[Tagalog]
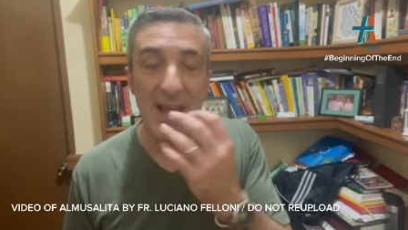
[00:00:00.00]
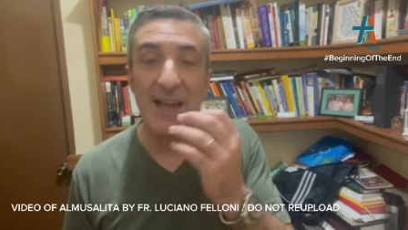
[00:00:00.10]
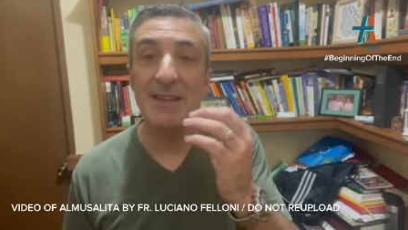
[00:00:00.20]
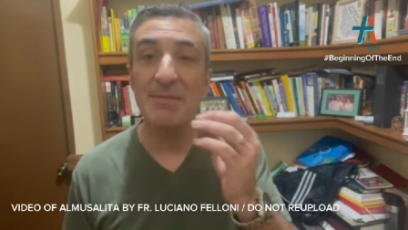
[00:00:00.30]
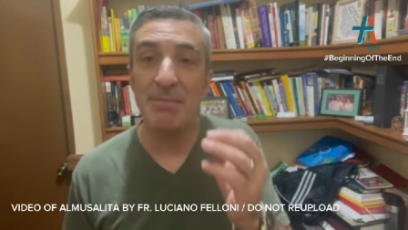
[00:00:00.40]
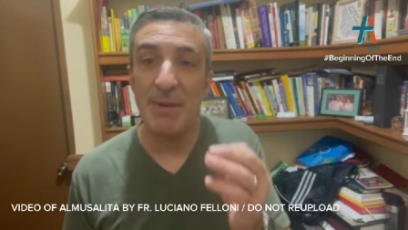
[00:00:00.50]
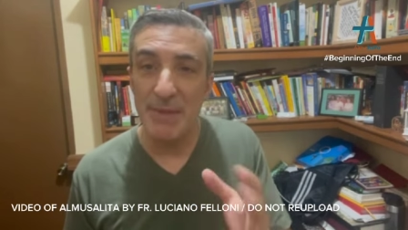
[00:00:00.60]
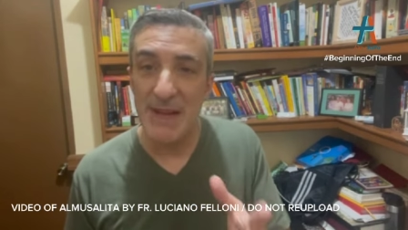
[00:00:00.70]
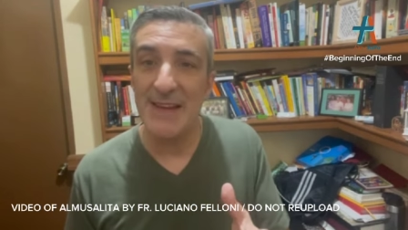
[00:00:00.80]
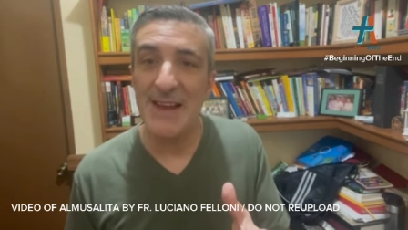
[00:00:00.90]
ating
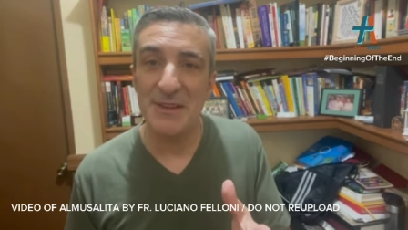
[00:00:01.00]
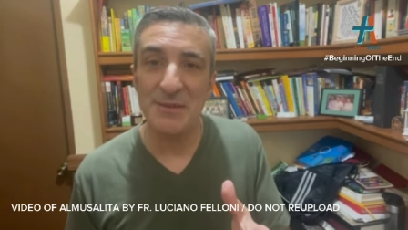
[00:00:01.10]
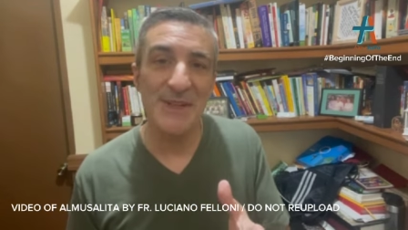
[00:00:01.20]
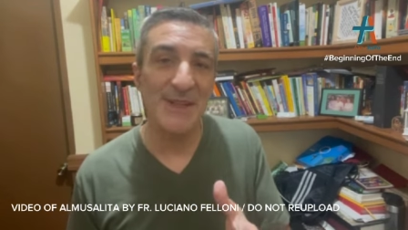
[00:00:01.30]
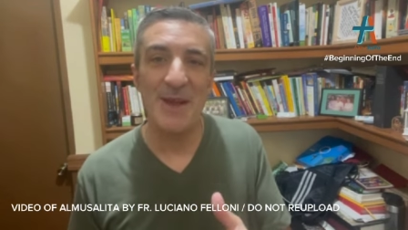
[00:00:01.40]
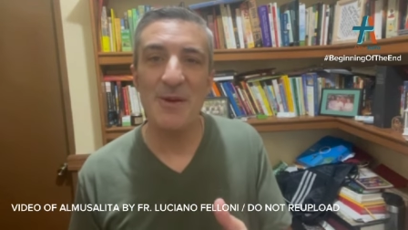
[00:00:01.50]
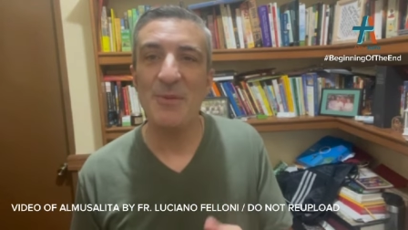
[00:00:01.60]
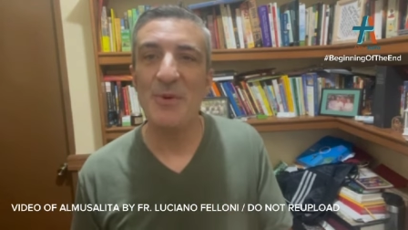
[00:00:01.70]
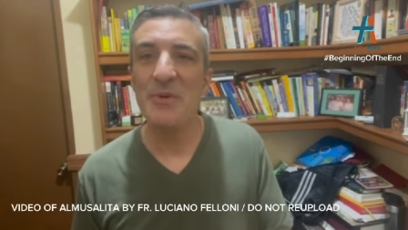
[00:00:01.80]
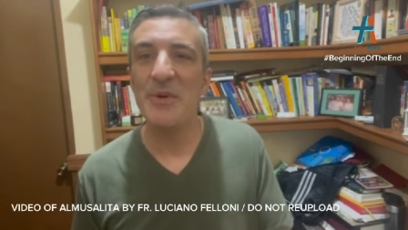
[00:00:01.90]
pamilya tuwing tayo
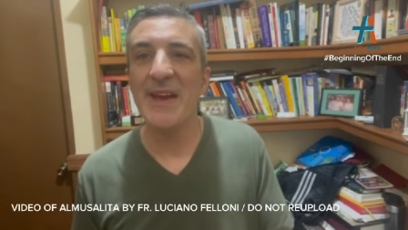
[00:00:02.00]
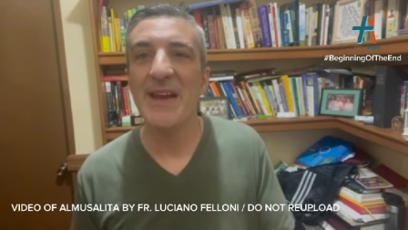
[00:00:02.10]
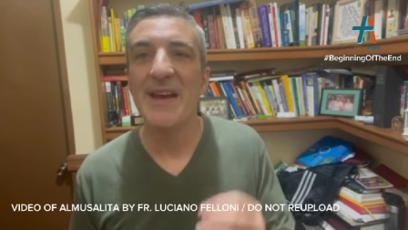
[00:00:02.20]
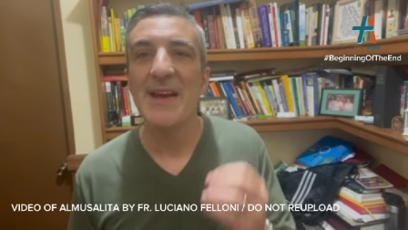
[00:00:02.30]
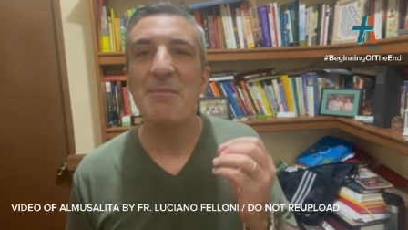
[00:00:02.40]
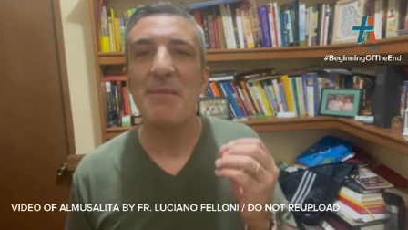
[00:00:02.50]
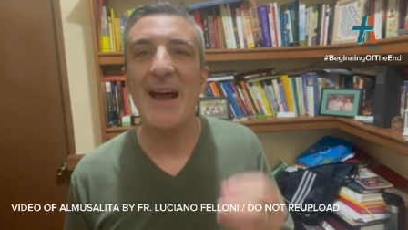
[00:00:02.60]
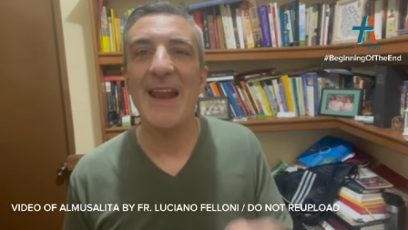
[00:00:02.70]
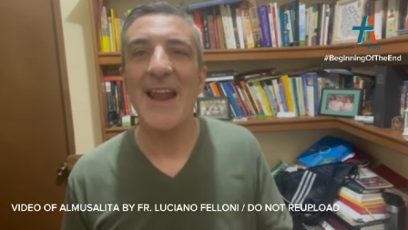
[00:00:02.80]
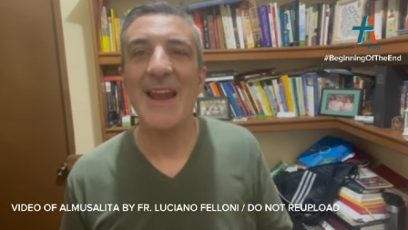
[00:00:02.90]
umuwi,
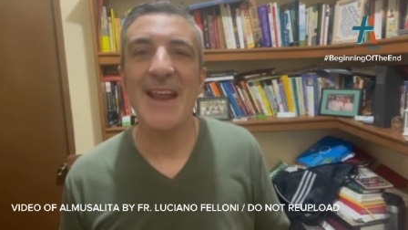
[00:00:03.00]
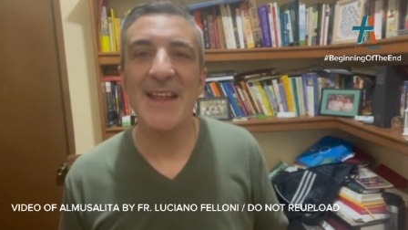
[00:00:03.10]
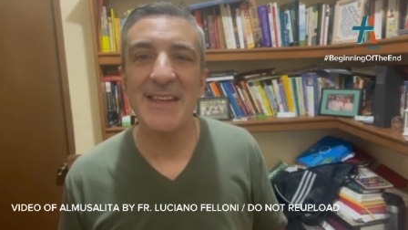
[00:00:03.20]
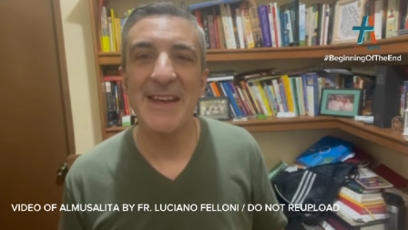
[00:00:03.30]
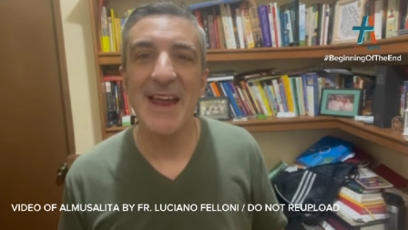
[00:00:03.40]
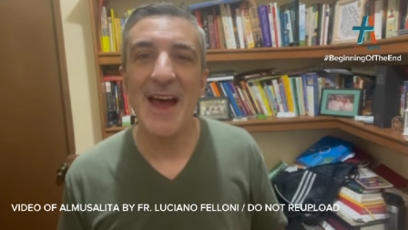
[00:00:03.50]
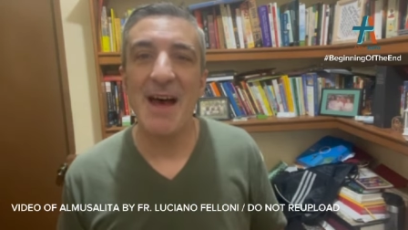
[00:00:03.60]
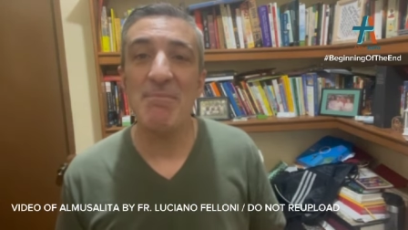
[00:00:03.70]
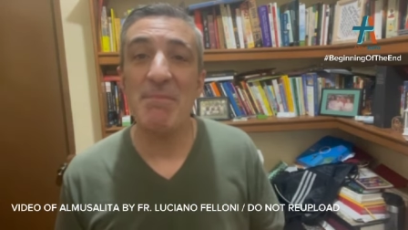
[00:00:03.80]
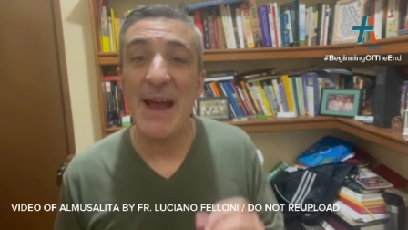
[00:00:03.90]
maalala natin na
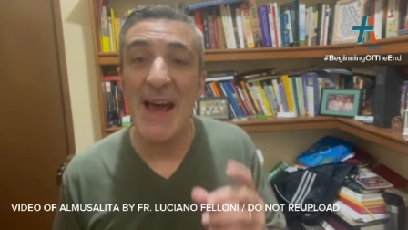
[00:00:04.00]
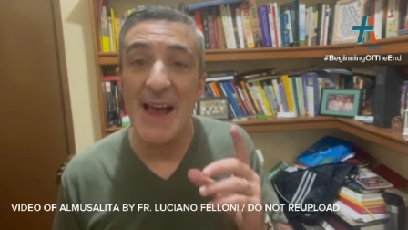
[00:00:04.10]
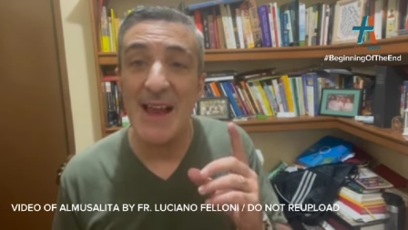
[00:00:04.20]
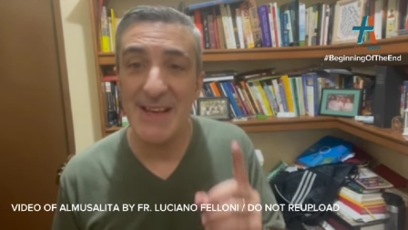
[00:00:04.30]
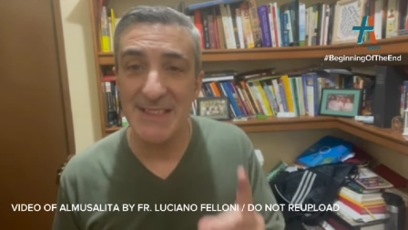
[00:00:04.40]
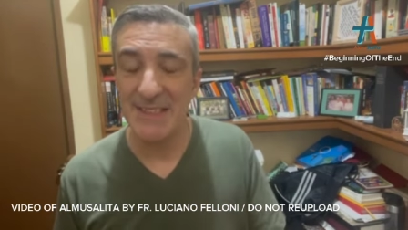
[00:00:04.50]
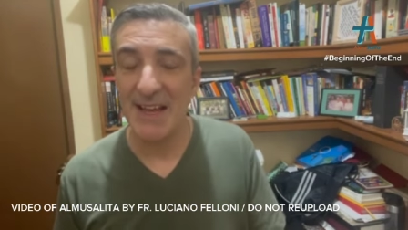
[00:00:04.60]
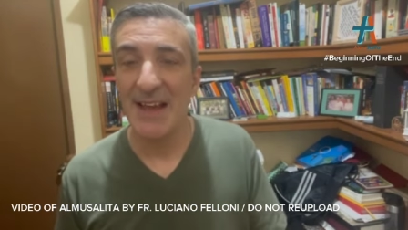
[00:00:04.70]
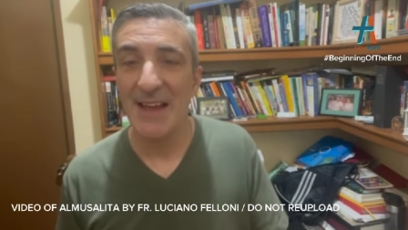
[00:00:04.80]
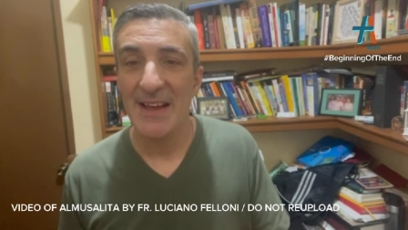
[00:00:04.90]
ang
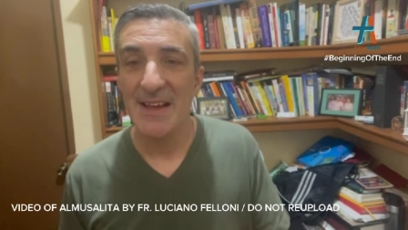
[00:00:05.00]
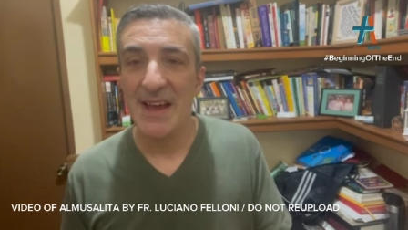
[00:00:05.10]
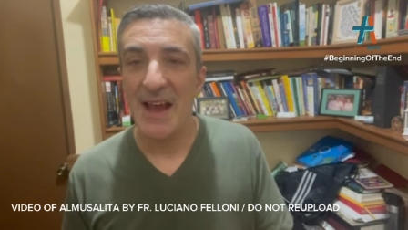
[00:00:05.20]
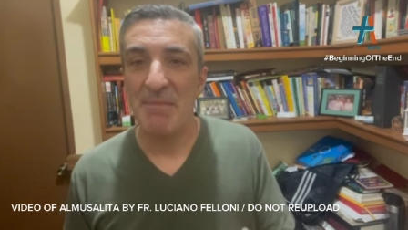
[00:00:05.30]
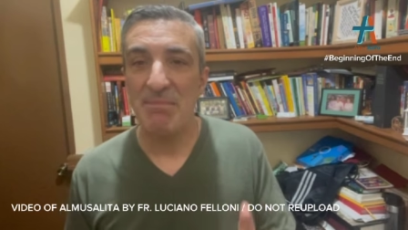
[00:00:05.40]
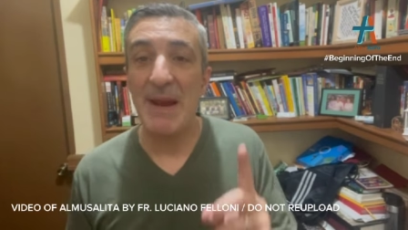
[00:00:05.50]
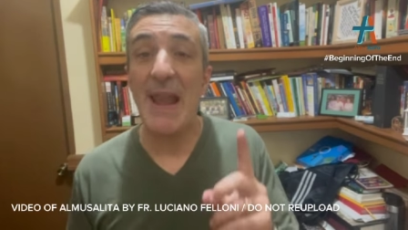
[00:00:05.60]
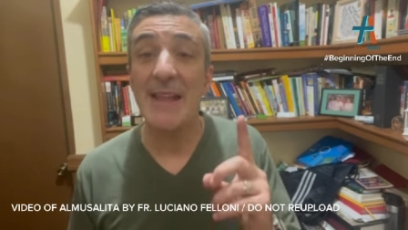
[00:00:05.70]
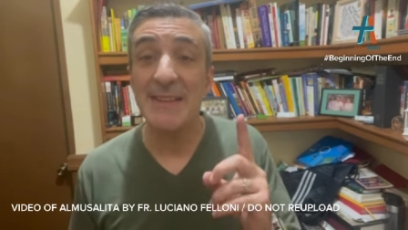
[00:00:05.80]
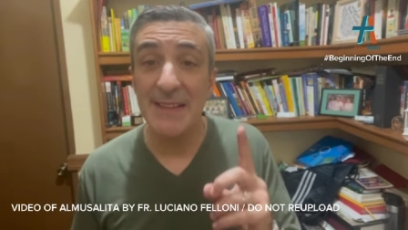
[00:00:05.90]
pakakaisa, ang
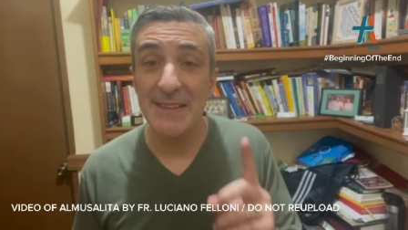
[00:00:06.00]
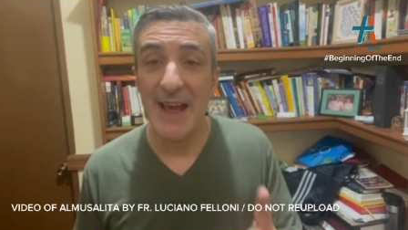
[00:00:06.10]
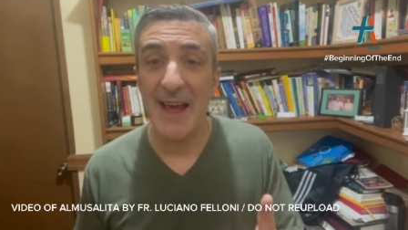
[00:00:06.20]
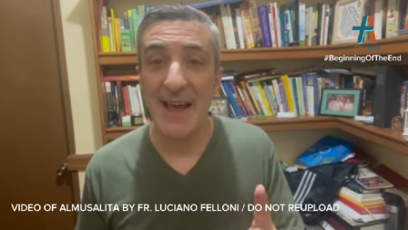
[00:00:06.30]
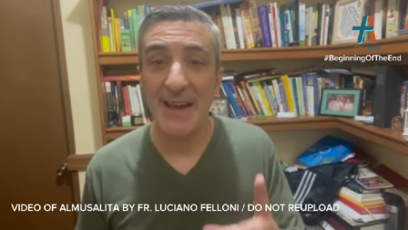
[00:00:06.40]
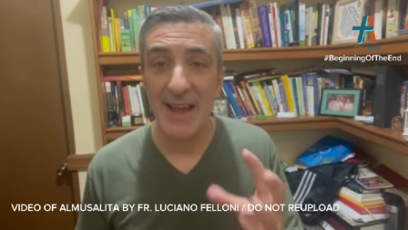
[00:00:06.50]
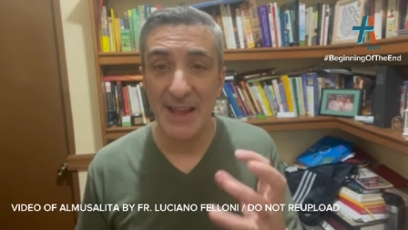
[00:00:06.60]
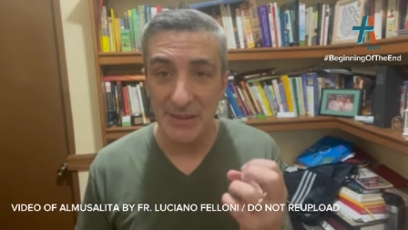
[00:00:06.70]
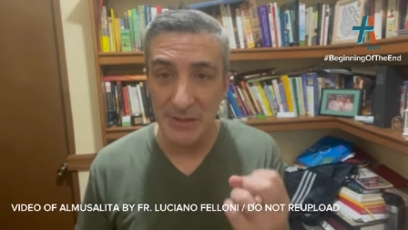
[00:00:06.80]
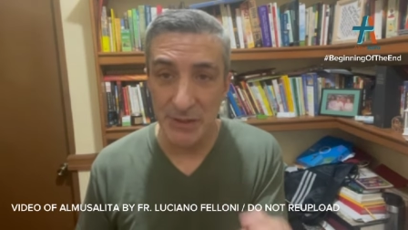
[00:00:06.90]
palatandaan na
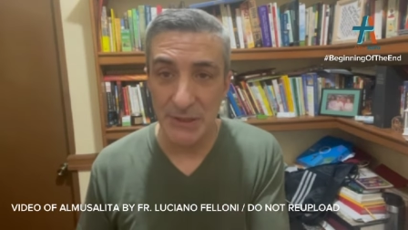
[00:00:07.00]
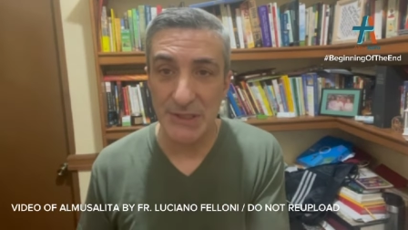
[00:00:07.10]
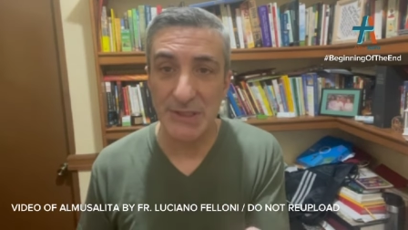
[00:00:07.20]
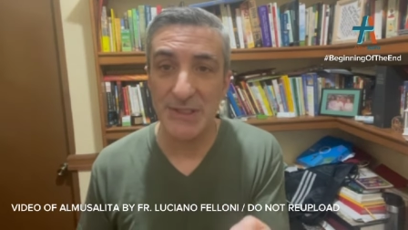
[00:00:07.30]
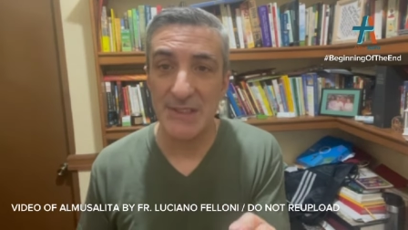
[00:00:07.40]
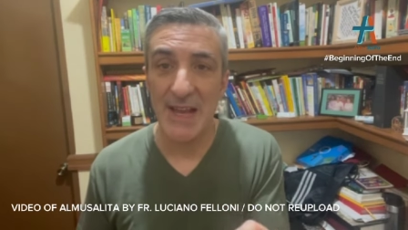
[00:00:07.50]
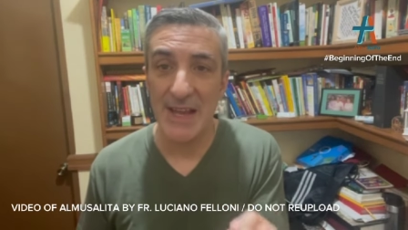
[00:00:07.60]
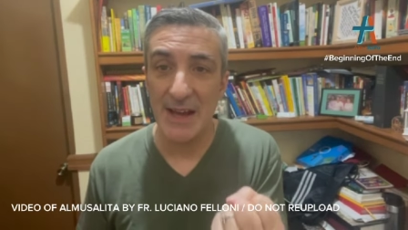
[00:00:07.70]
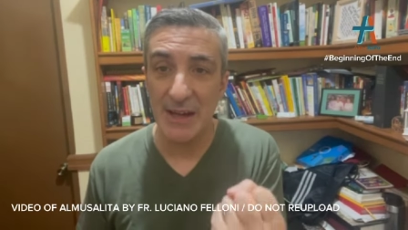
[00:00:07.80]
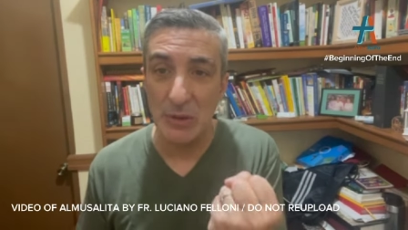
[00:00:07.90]
ang Diyos ay
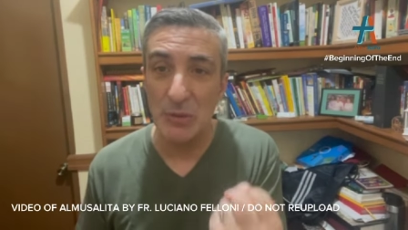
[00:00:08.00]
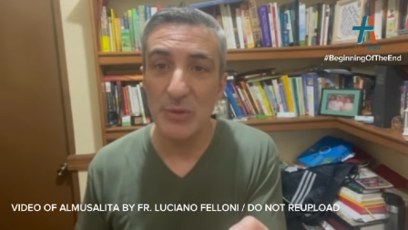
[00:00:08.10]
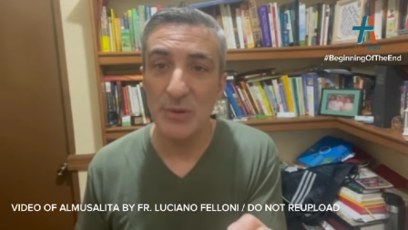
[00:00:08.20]
ang glue,